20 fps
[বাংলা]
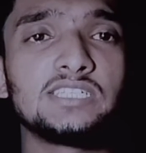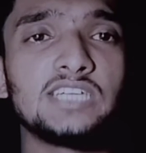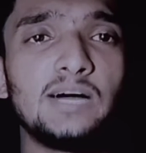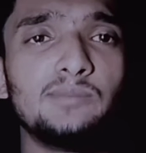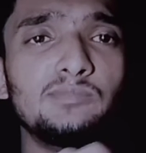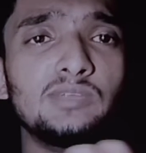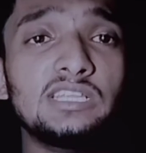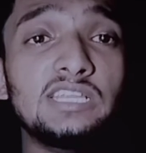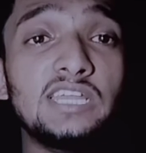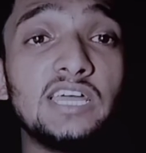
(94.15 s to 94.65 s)

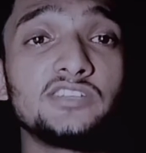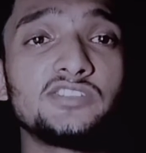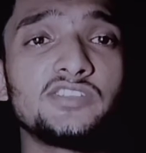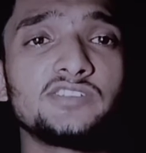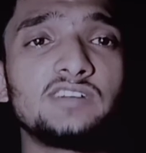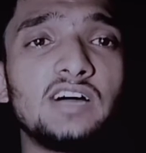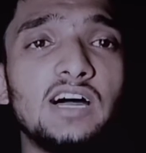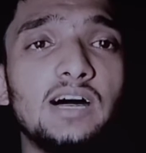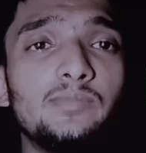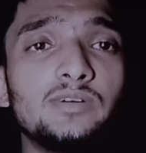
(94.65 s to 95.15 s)
সামলে নিয়ে
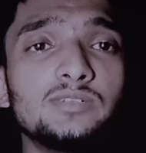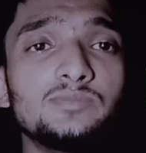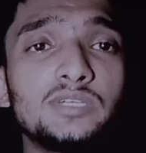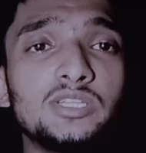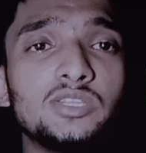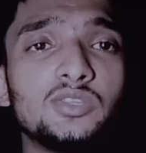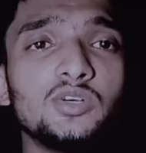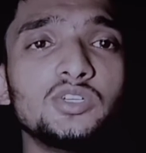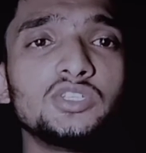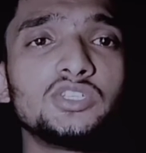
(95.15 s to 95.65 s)
আসা আমার
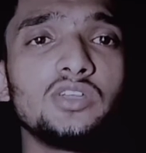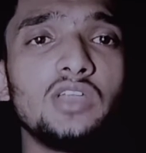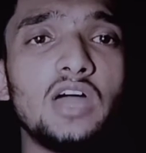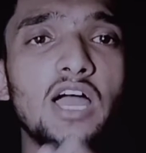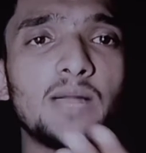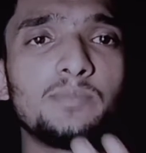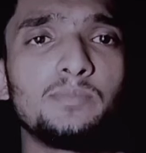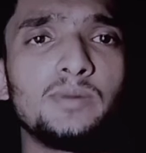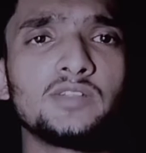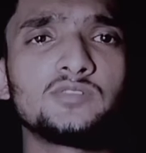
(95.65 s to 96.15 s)
মৃত্যুই ছিল
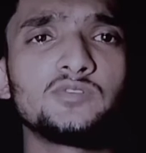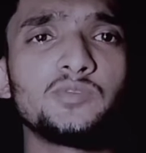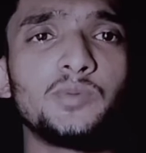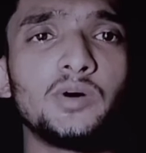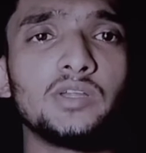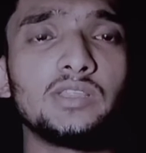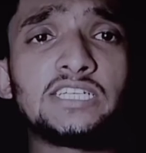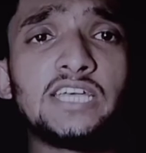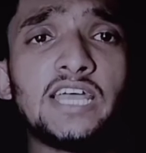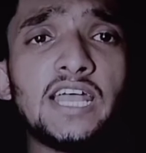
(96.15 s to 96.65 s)
একমাত্র
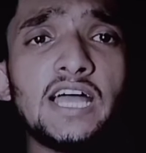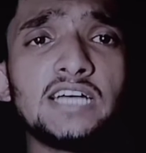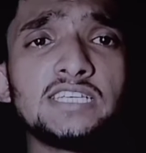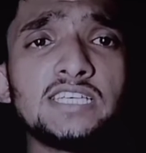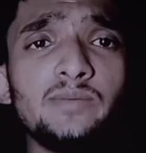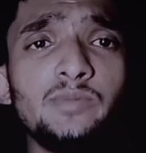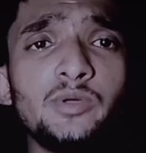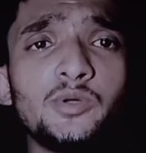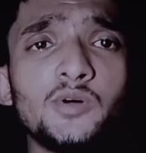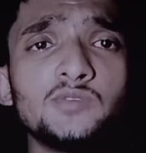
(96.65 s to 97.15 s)
পথ সে কাজ
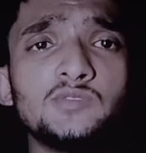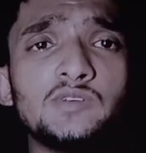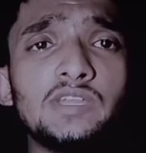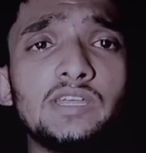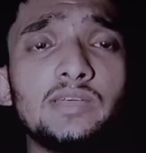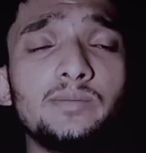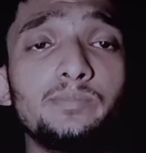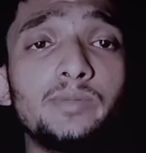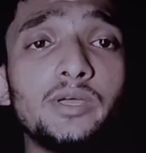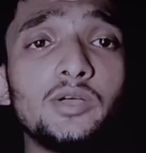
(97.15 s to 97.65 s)
আমি
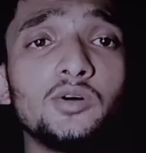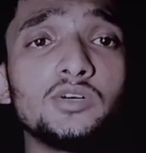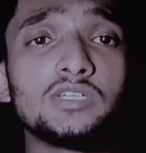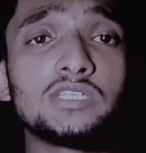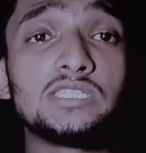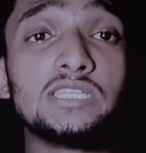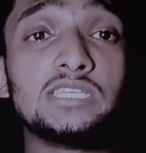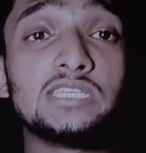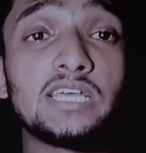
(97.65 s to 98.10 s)
করিনি বিকজ